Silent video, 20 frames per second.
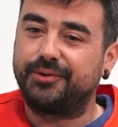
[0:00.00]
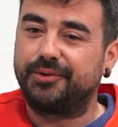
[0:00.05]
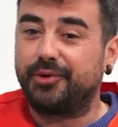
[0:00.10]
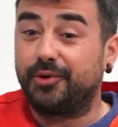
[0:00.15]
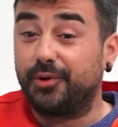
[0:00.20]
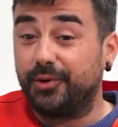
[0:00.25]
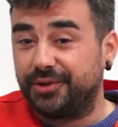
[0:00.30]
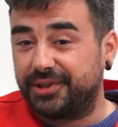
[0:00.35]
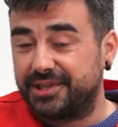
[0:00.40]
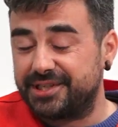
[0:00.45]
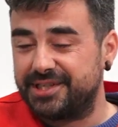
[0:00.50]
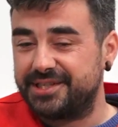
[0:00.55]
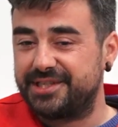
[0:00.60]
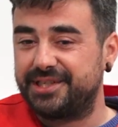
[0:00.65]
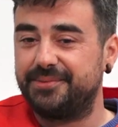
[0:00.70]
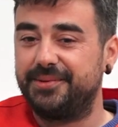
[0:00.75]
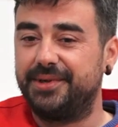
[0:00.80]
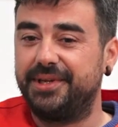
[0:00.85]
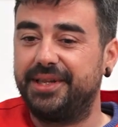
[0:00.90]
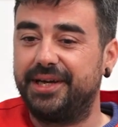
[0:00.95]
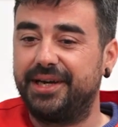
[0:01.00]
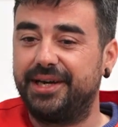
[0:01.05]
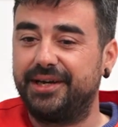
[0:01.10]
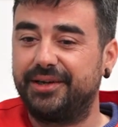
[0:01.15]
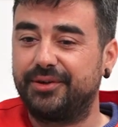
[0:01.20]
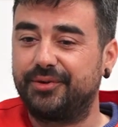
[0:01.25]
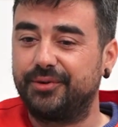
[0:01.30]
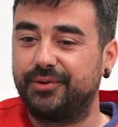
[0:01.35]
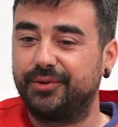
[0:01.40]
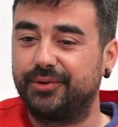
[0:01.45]
con otra
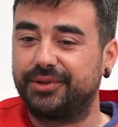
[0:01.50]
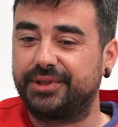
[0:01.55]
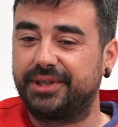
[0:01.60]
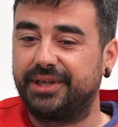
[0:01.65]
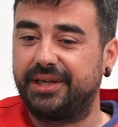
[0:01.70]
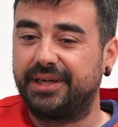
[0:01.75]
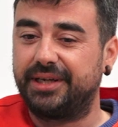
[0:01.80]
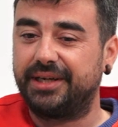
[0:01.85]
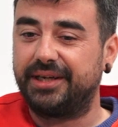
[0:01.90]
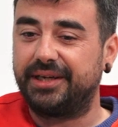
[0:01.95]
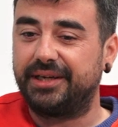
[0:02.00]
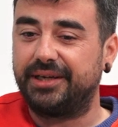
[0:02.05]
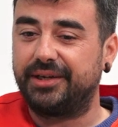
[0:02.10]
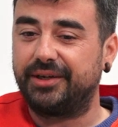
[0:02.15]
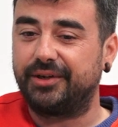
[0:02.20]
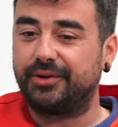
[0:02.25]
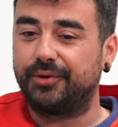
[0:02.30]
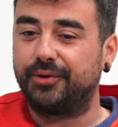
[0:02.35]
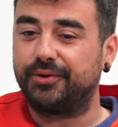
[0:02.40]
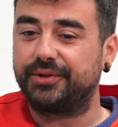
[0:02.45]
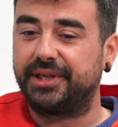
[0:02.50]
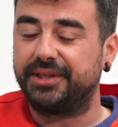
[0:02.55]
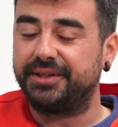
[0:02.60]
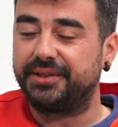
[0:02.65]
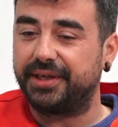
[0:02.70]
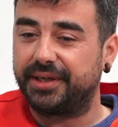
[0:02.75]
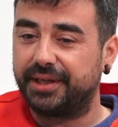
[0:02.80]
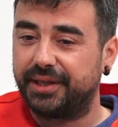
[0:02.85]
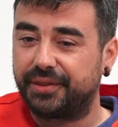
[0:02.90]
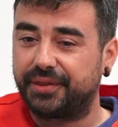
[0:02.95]
sensibilidad, con otra, con otra
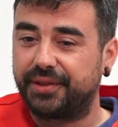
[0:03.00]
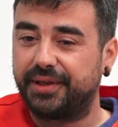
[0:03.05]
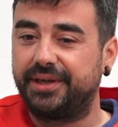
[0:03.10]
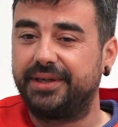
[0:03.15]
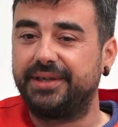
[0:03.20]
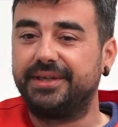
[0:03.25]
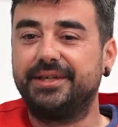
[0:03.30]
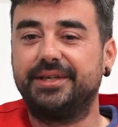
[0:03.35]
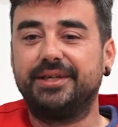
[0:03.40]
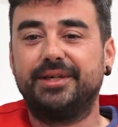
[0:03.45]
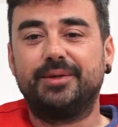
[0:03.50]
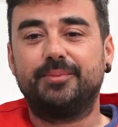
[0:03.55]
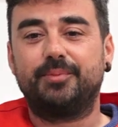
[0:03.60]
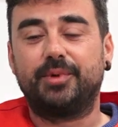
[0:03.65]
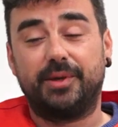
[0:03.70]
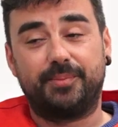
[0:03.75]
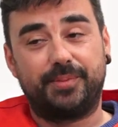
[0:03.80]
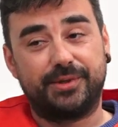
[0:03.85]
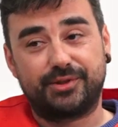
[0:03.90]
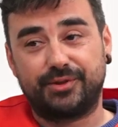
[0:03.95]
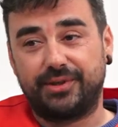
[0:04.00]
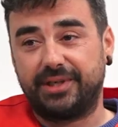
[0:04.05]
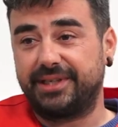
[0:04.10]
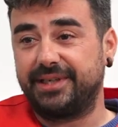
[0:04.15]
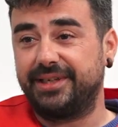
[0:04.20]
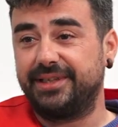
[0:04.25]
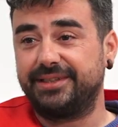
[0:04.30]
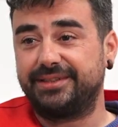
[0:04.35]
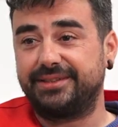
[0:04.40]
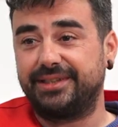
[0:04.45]
entereza, pero las personas
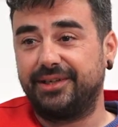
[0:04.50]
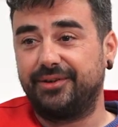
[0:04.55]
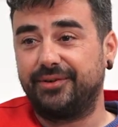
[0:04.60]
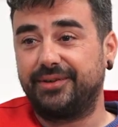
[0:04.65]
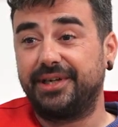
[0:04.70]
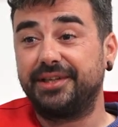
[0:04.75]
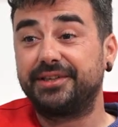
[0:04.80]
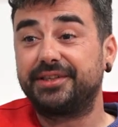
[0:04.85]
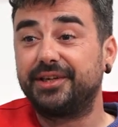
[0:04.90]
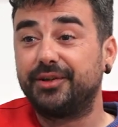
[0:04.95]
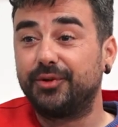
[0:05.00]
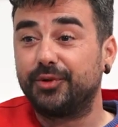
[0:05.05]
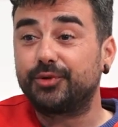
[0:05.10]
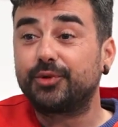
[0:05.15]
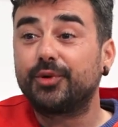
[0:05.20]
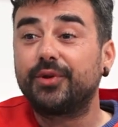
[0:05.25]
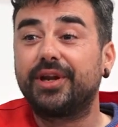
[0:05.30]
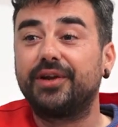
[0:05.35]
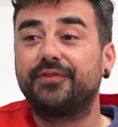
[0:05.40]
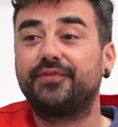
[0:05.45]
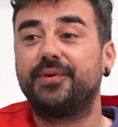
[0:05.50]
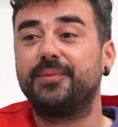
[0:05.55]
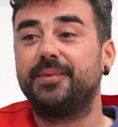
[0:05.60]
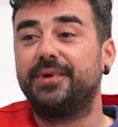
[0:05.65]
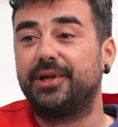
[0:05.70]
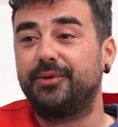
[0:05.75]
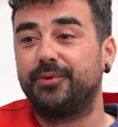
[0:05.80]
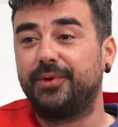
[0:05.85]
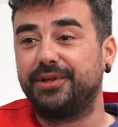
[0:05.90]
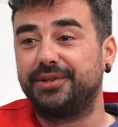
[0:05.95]
que han estado, que han tenido toda la
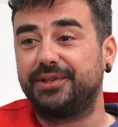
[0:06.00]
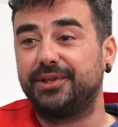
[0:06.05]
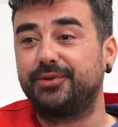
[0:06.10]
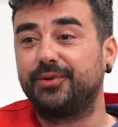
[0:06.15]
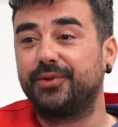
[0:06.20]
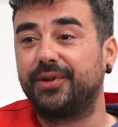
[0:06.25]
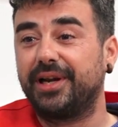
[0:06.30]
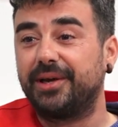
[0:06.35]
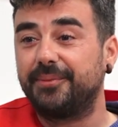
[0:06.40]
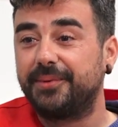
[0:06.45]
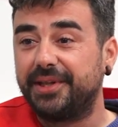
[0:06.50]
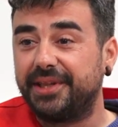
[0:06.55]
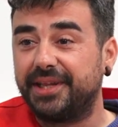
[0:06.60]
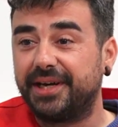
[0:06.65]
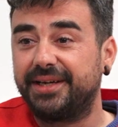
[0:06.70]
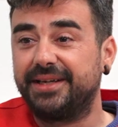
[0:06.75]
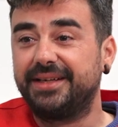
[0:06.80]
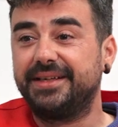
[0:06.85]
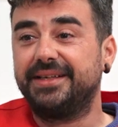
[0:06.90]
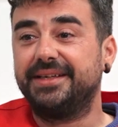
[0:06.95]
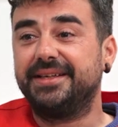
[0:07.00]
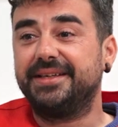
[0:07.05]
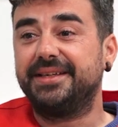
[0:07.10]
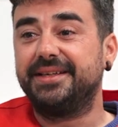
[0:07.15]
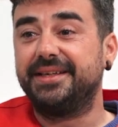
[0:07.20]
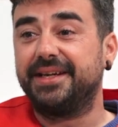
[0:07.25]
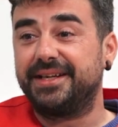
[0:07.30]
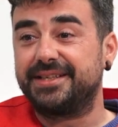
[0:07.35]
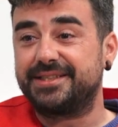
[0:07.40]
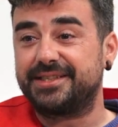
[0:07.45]
familia durante toda la vida
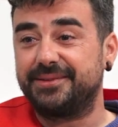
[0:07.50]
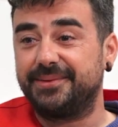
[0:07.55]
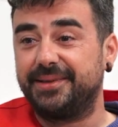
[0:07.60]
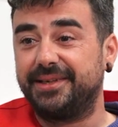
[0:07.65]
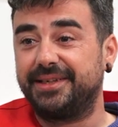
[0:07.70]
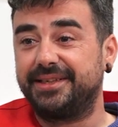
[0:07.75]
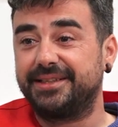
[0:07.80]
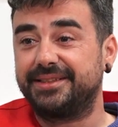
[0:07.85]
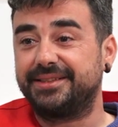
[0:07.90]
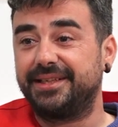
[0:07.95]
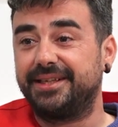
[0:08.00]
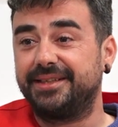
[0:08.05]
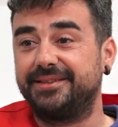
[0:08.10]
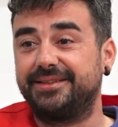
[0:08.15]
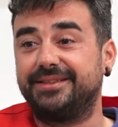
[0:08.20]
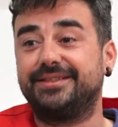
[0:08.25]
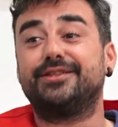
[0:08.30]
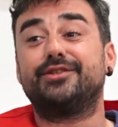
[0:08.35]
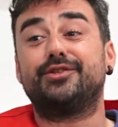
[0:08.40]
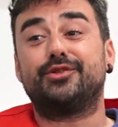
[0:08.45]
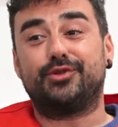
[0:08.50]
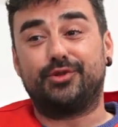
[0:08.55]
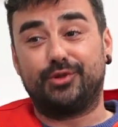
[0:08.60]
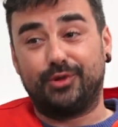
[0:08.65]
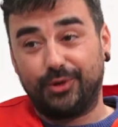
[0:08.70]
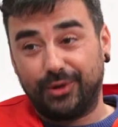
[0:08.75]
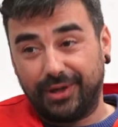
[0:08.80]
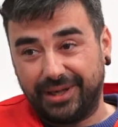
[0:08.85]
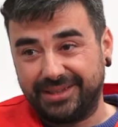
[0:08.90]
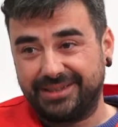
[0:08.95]
y ahora se ven que están
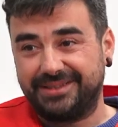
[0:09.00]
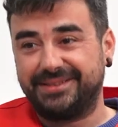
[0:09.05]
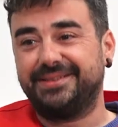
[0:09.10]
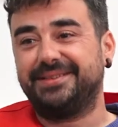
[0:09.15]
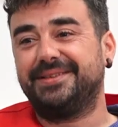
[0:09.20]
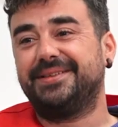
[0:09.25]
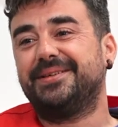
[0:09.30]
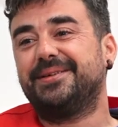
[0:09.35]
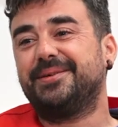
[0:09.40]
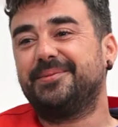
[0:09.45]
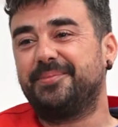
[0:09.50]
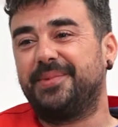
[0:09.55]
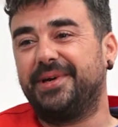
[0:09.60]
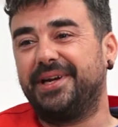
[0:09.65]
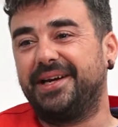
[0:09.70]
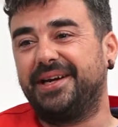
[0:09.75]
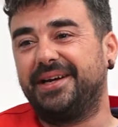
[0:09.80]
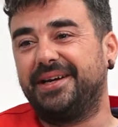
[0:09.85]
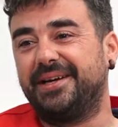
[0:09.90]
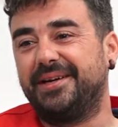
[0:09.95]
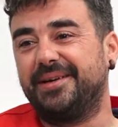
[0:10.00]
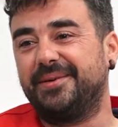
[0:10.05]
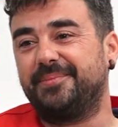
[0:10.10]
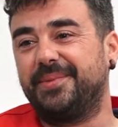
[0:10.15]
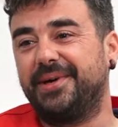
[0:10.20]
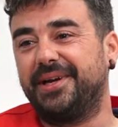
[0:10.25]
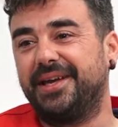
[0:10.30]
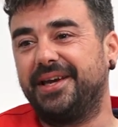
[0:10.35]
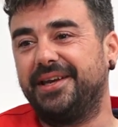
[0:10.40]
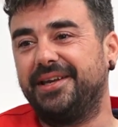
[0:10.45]
solas para,
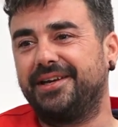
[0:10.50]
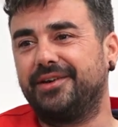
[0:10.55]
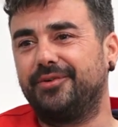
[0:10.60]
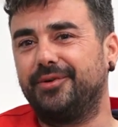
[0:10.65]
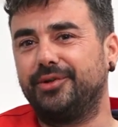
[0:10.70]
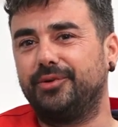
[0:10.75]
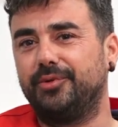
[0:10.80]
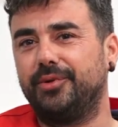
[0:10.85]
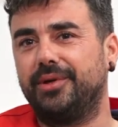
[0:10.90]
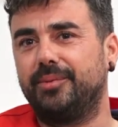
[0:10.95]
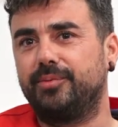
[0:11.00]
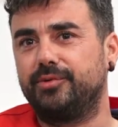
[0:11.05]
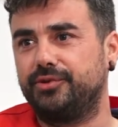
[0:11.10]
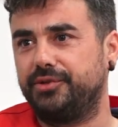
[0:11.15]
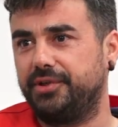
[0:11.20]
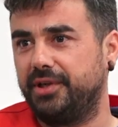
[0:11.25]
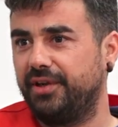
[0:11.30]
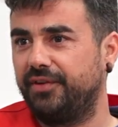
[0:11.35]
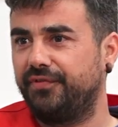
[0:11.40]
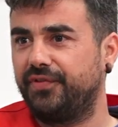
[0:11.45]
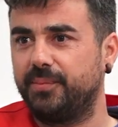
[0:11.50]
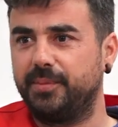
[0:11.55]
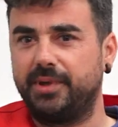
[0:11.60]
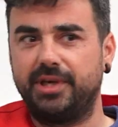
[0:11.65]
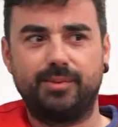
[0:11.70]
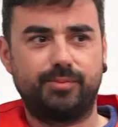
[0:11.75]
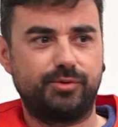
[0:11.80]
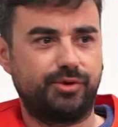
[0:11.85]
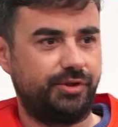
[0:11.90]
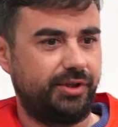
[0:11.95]
para, ellas, Como que tú digas, pues si tienes
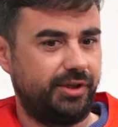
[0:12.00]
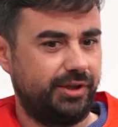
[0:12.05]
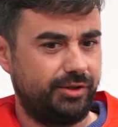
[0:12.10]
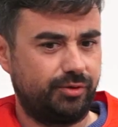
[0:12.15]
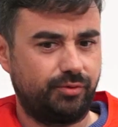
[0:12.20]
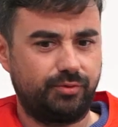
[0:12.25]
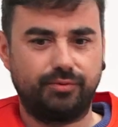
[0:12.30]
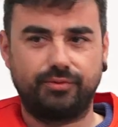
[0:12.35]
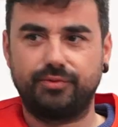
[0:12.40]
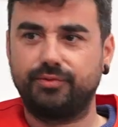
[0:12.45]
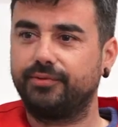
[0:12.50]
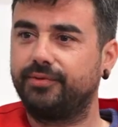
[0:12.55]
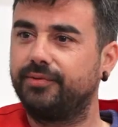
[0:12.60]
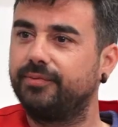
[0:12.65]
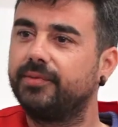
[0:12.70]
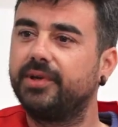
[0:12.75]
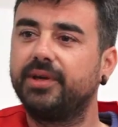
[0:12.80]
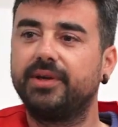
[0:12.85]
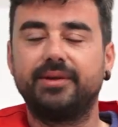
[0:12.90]
familia, pues si tienes tú tu